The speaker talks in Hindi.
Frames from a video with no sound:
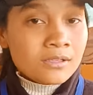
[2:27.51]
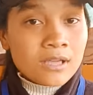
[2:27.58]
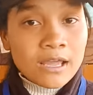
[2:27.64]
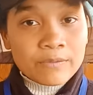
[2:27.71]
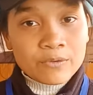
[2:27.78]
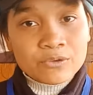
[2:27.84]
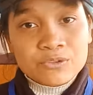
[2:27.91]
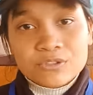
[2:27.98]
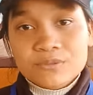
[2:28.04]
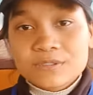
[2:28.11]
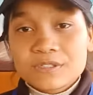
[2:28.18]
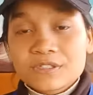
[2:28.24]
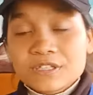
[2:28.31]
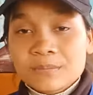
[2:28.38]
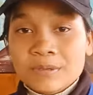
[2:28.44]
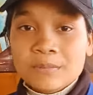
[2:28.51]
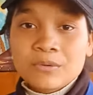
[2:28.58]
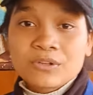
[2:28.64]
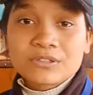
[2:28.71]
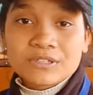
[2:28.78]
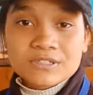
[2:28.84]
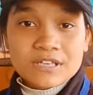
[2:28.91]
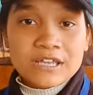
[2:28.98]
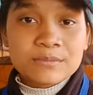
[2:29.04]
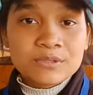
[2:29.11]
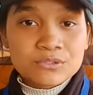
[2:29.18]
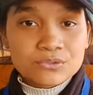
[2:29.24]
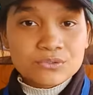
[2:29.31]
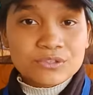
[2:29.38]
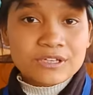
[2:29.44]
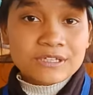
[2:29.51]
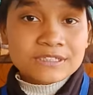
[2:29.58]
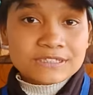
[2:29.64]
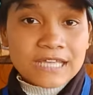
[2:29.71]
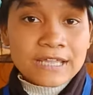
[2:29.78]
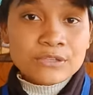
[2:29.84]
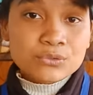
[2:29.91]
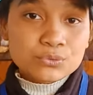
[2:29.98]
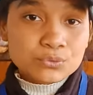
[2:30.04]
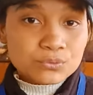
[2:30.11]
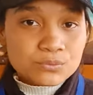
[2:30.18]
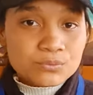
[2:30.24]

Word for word: हैवानों की वजह से मैं मौत के साय में सो गया थैंक यू